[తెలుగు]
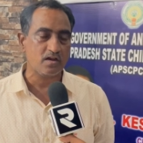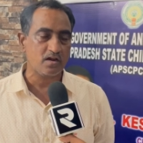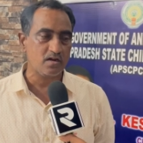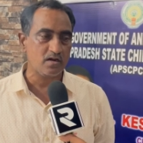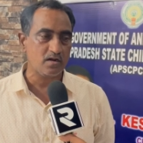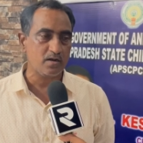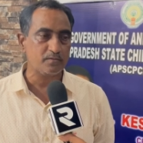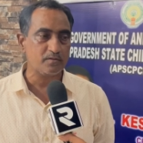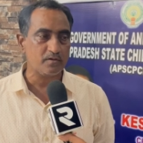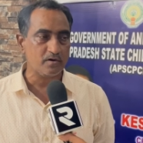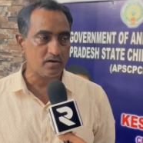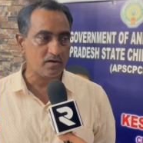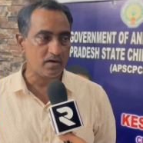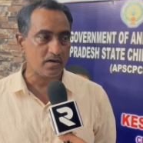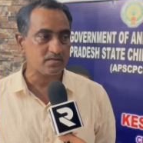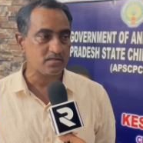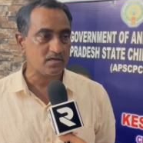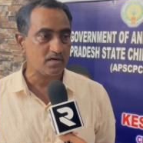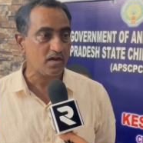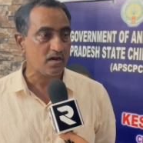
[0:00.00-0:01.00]
కానీ లేకపోతే వాళ్ళ
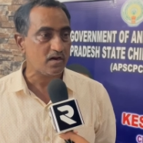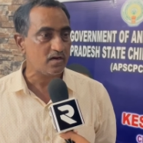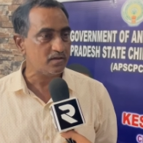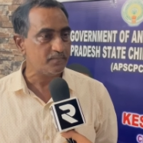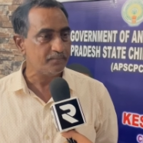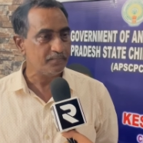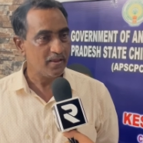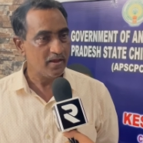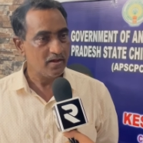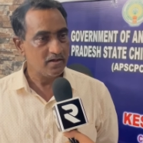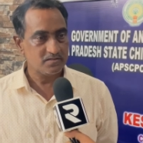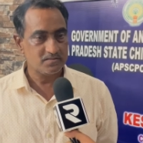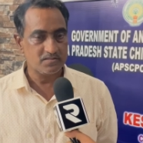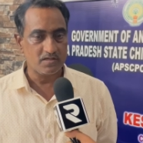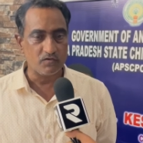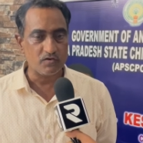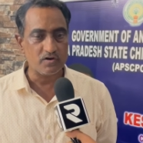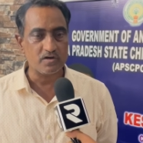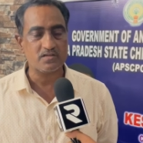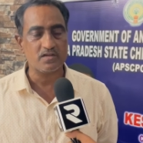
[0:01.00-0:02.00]
రక్షణ కానీ
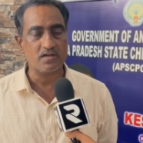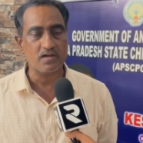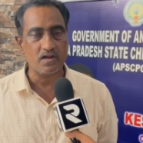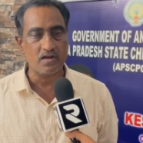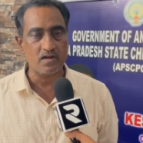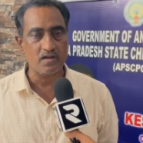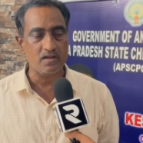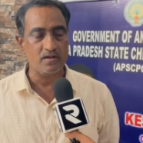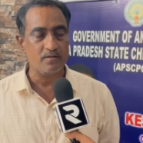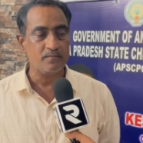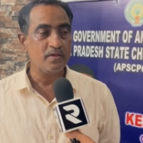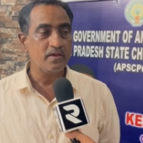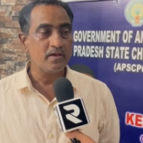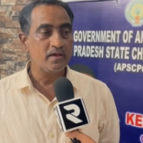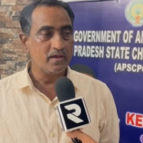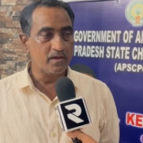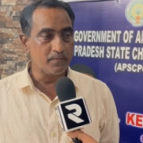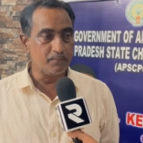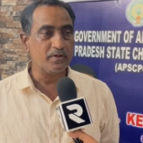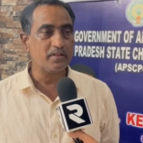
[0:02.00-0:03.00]
సంరక్షణ కానీ
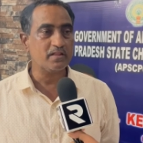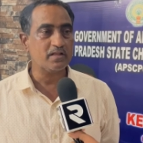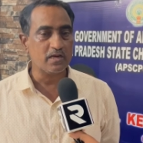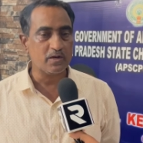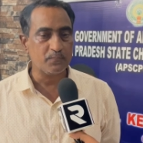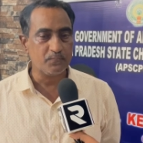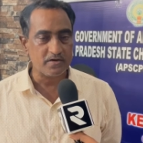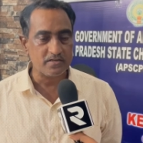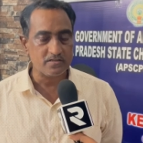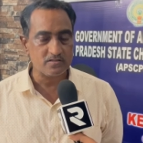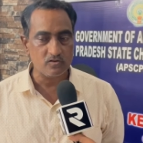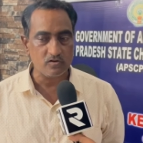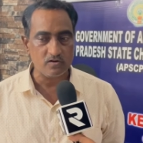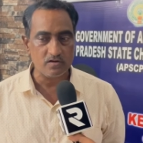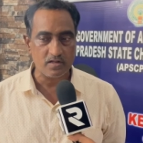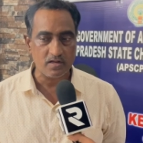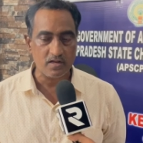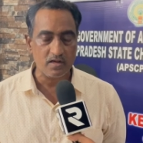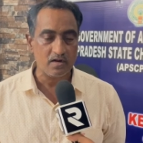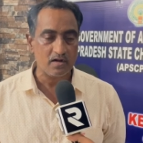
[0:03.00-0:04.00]
ఇబ్బందికర పరిస్థితులు
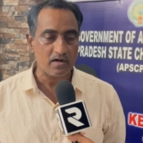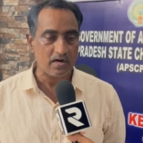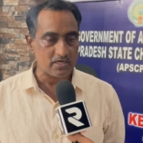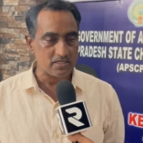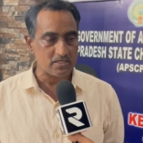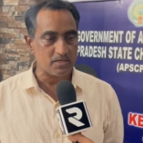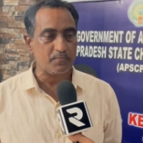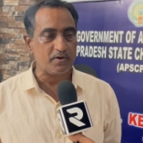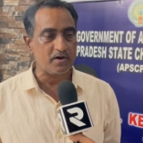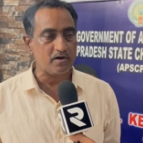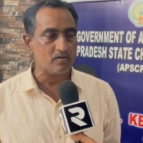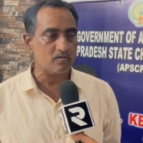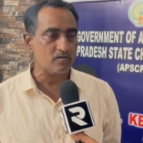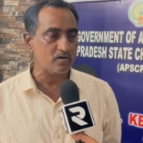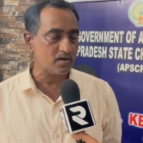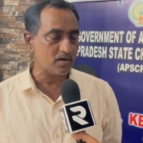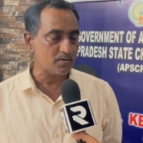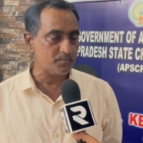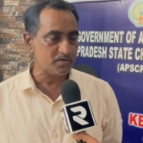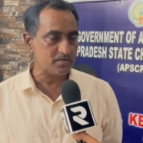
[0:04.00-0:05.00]
ఉంటే రాష్ట్ర బాలకుల
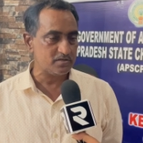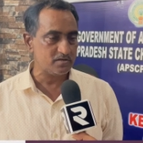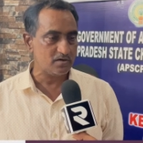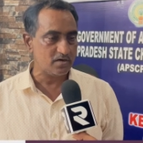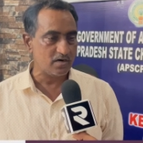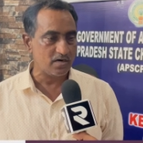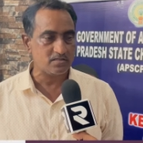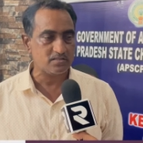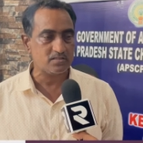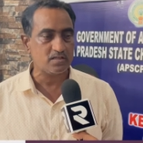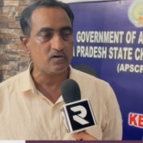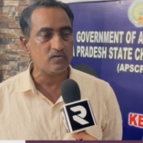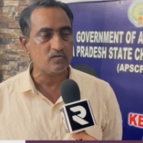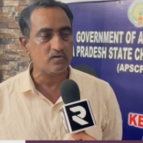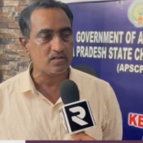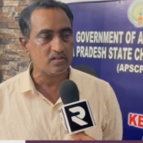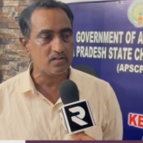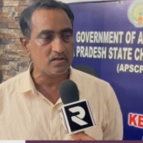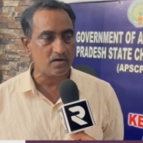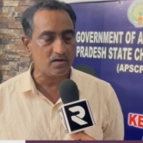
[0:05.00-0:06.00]
కమిషన్ రాష్ట్ర స్థాయిలో
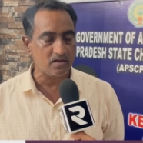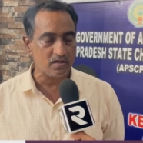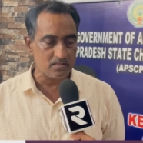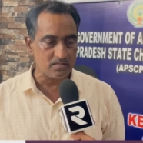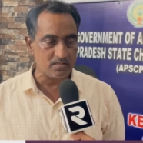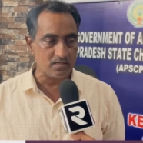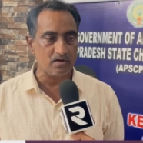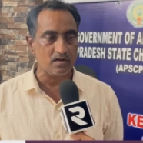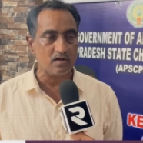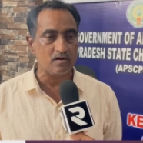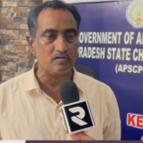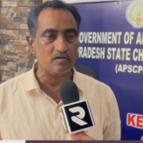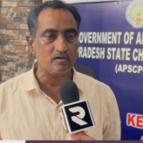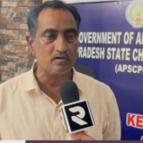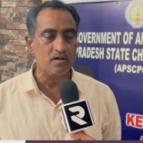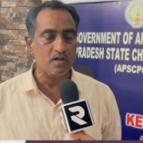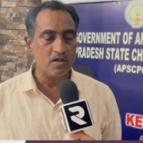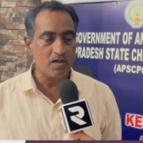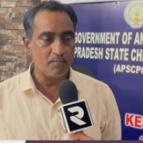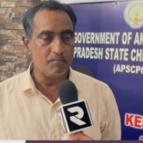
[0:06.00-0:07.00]
ఉంటుంది అలాగే జిల్లాలో
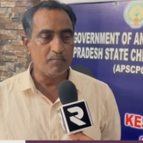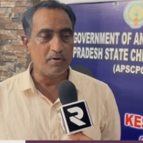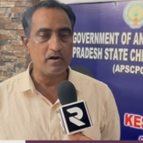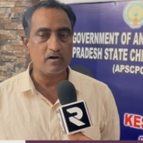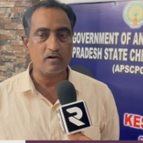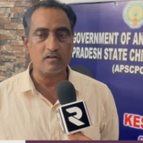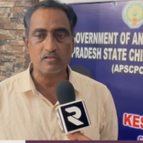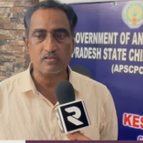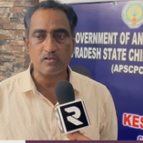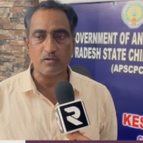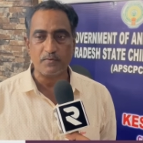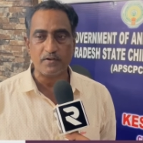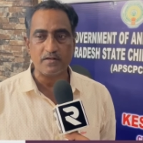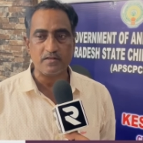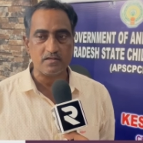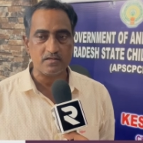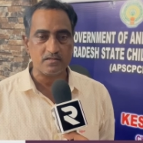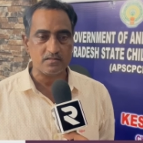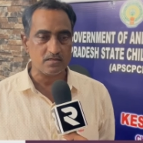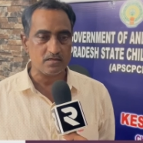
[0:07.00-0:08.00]
బాలలతో
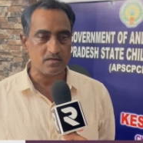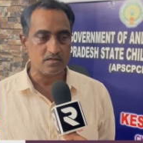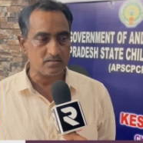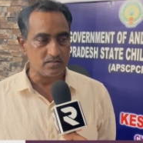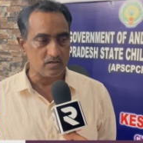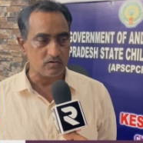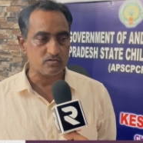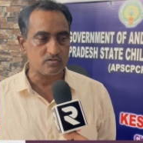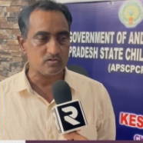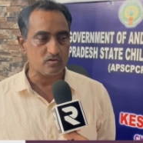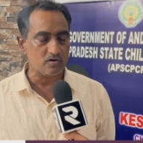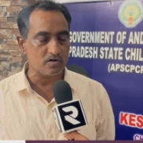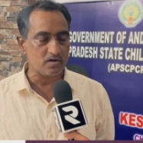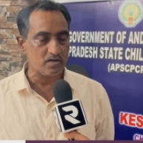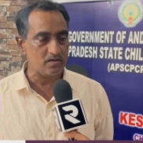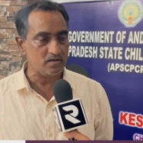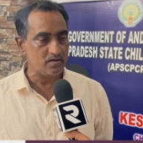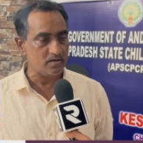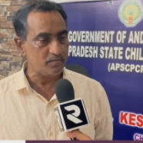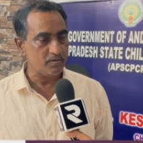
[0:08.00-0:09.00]
పనిచేసిన సంస్థలు
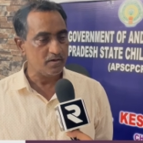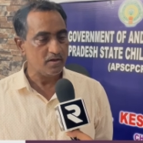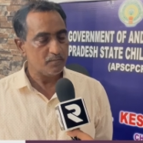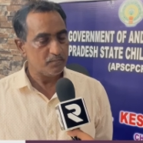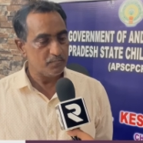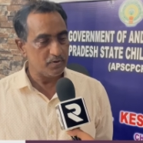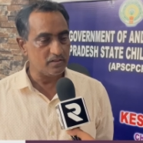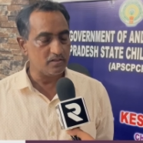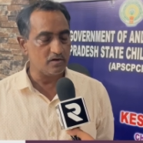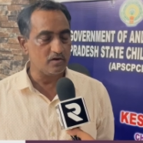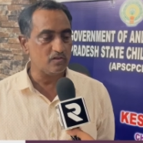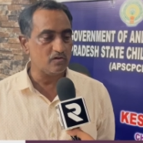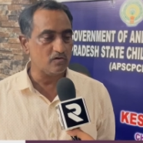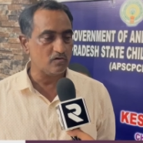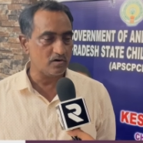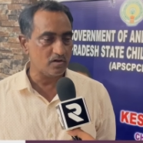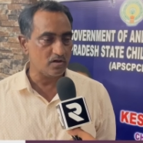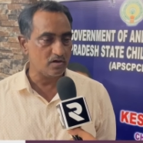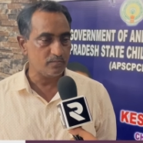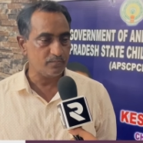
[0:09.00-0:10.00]
ఉన్నాయి ప్రతినిధులు
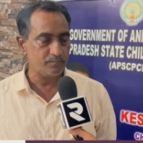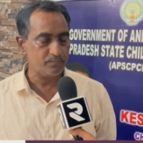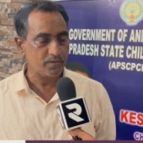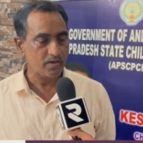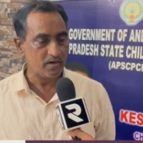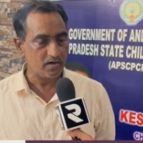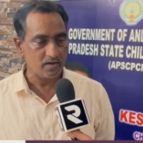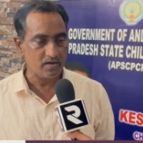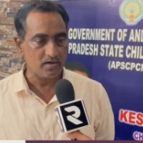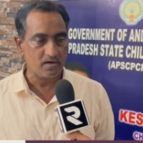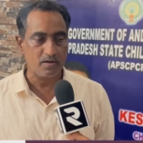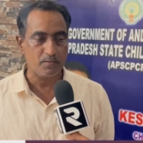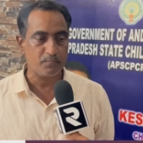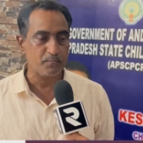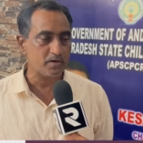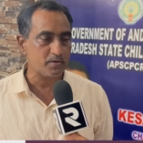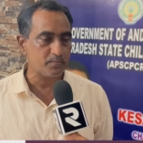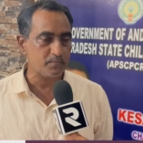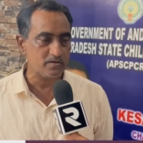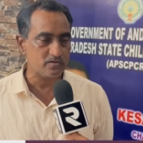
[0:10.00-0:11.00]
ఉన్నారు అలాగే
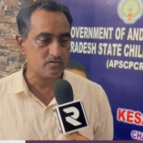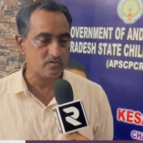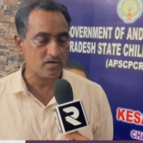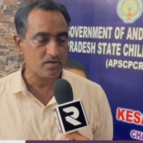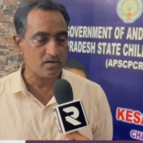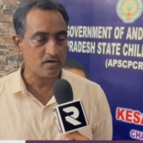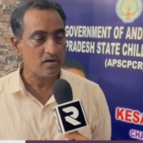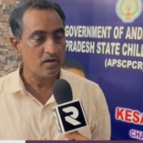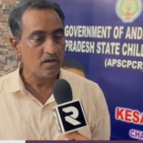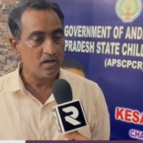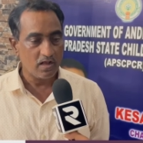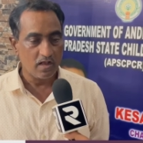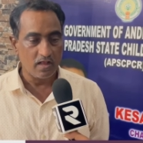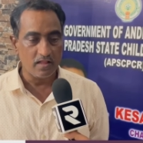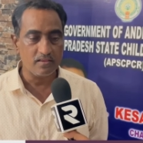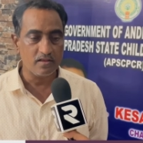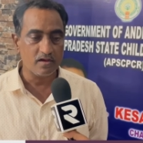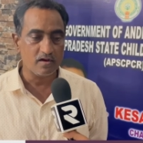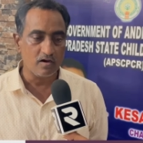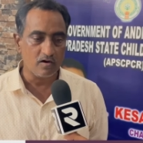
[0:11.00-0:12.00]
డిపార్ట్మెంట్స్ ఉన్నారు
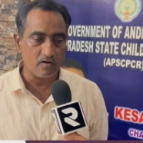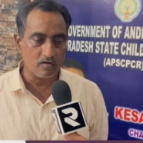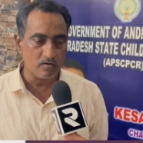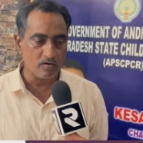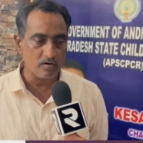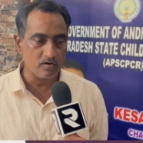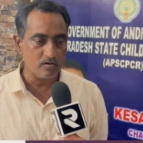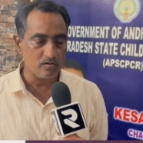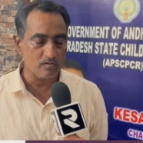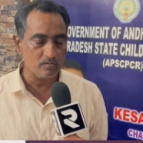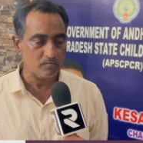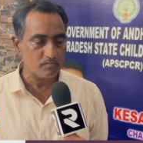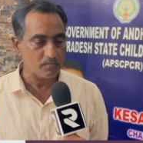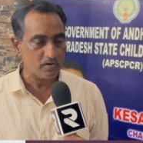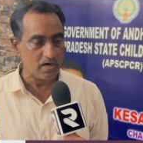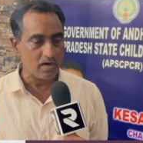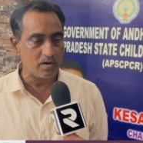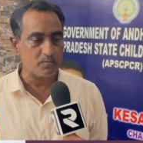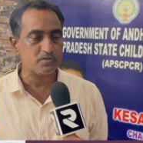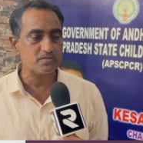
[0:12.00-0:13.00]
అంతేకాకుండా
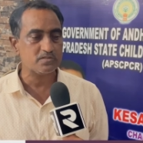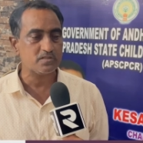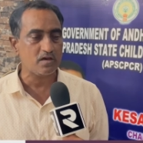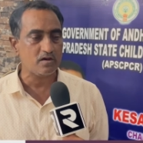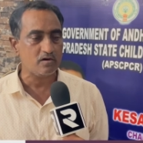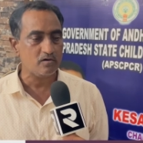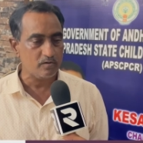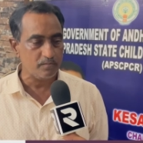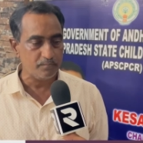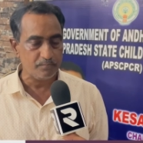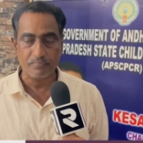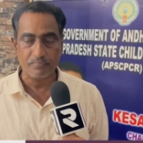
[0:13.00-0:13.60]
గ్రామ స్థాయిలో